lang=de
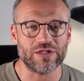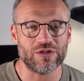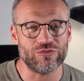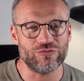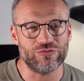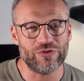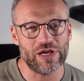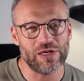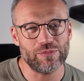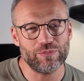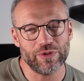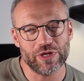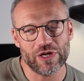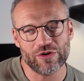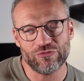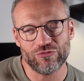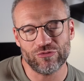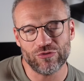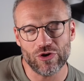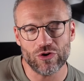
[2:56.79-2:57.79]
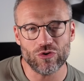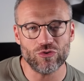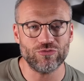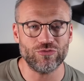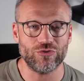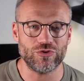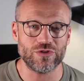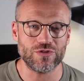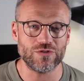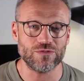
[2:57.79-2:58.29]
gefällt mir der Flow
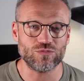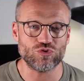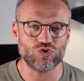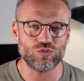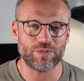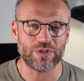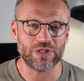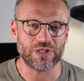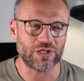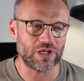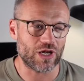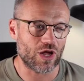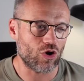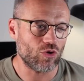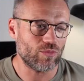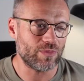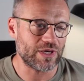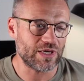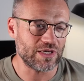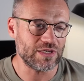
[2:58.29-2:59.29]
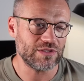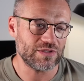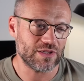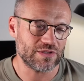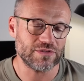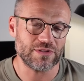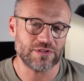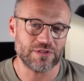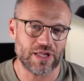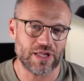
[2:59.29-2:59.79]
von diesem Spiel. Glaube ich, dass ich